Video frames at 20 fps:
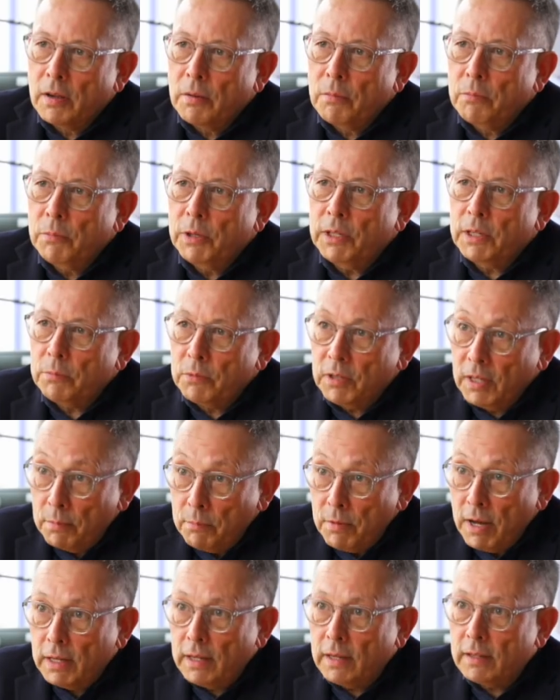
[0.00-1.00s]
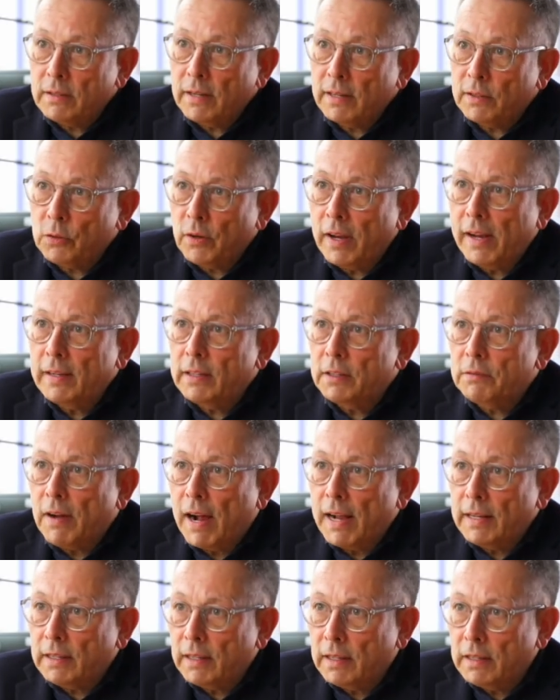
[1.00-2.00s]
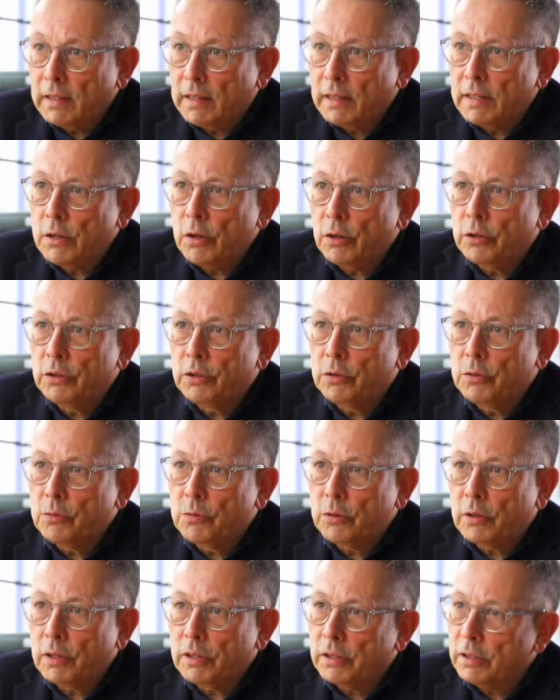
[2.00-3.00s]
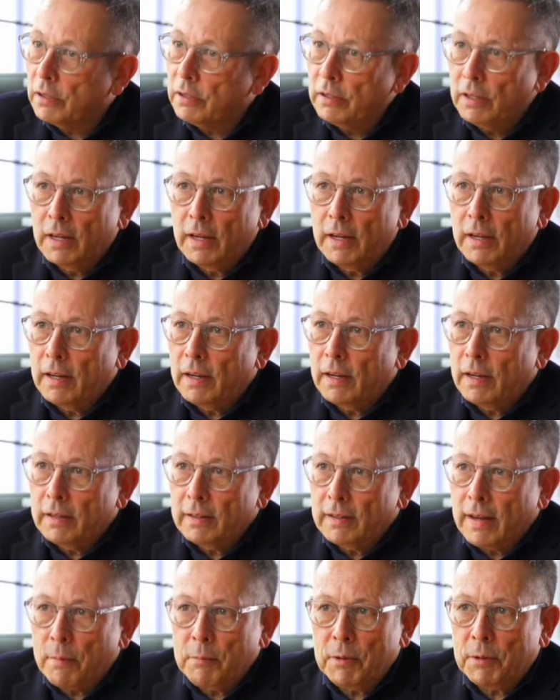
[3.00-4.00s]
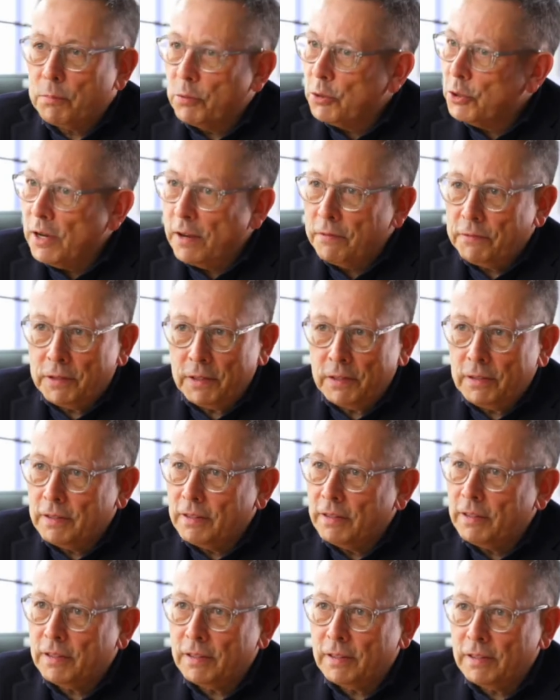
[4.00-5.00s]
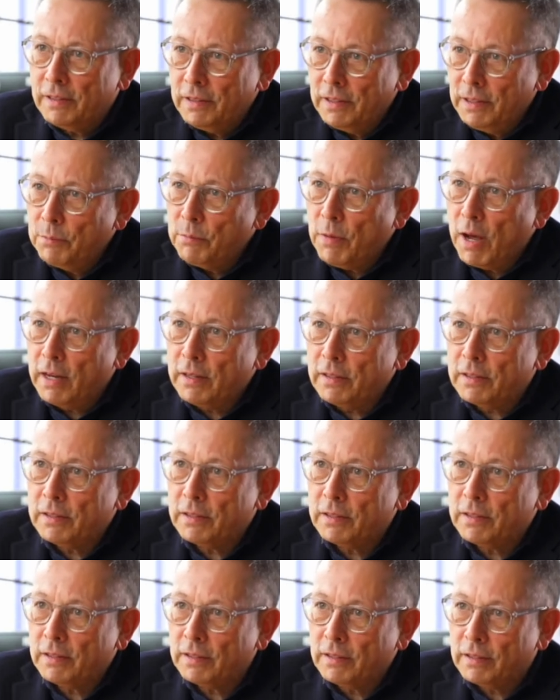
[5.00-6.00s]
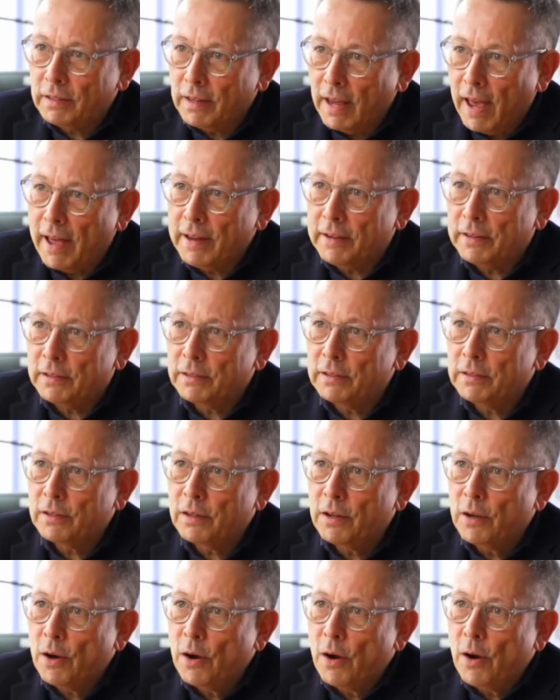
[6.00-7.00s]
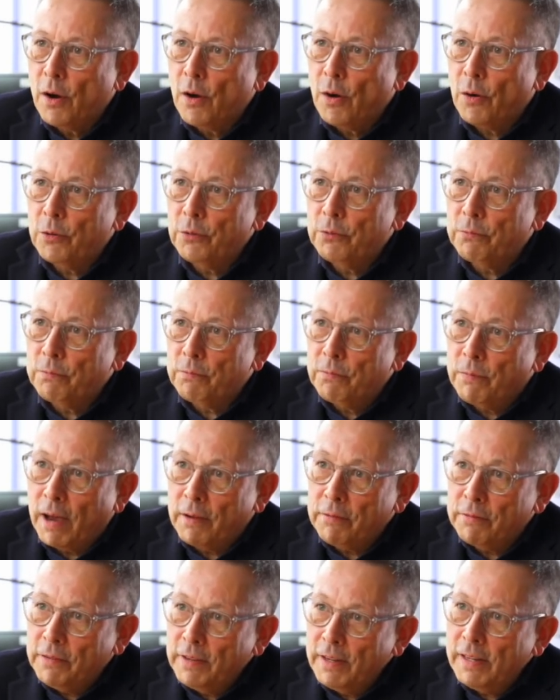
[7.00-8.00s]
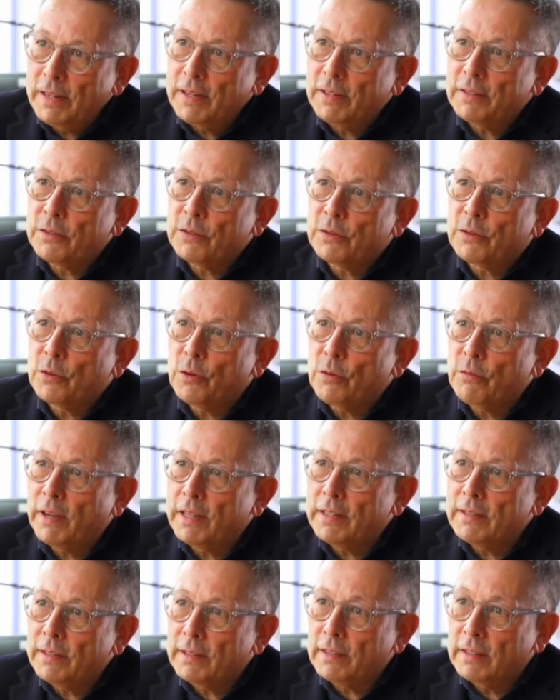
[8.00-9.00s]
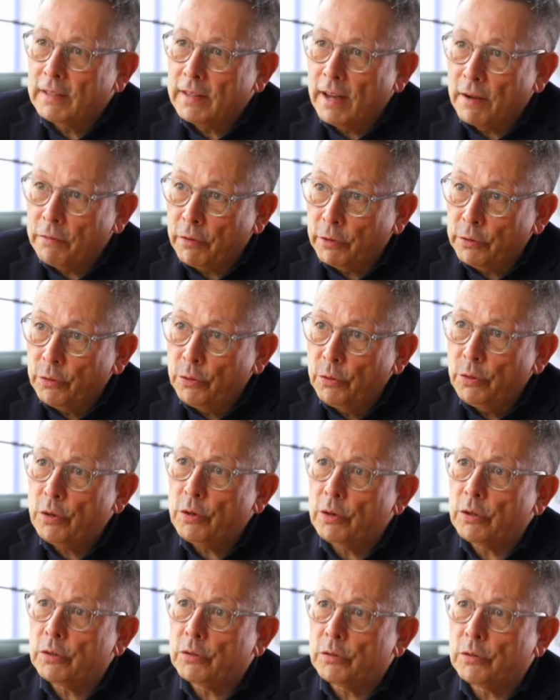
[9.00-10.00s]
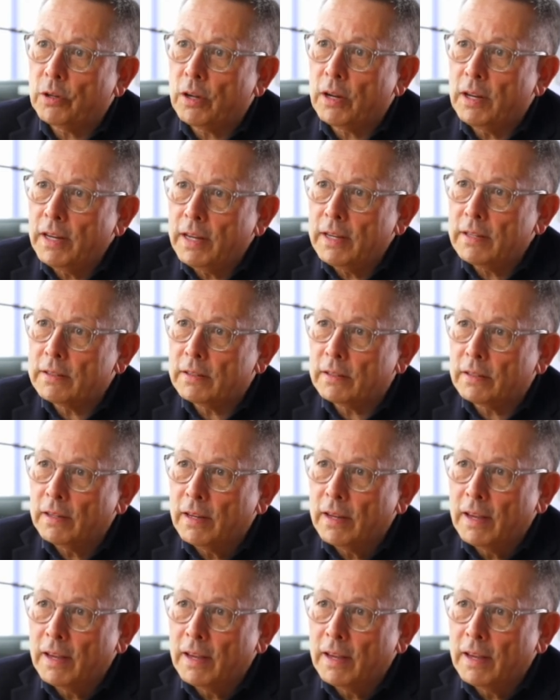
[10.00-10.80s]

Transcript: mit dem Thema der sexuellen Gewalt gegen Kinder und Jugendliche. Damit beschäftigt sich niemand gerne. Und bei vielen ist es so, wenn sie davon hören oder lesen,